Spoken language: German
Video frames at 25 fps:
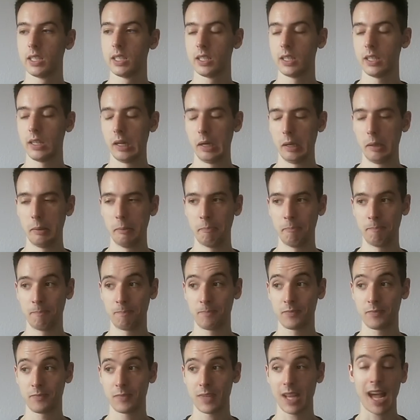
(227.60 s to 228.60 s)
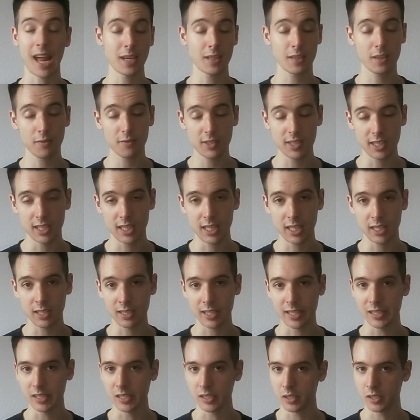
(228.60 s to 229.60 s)
ähm, Angriffsideen
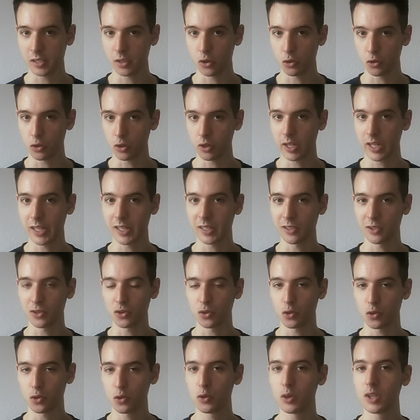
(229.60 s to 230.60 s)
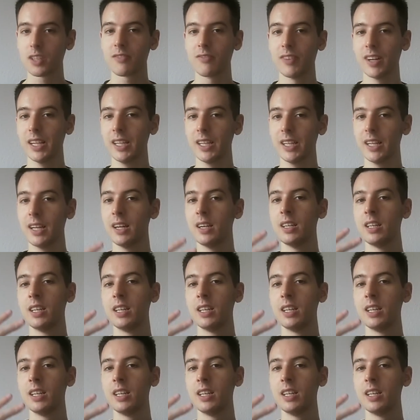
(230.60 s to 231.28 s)
gegen den gegnerischen König, weil ja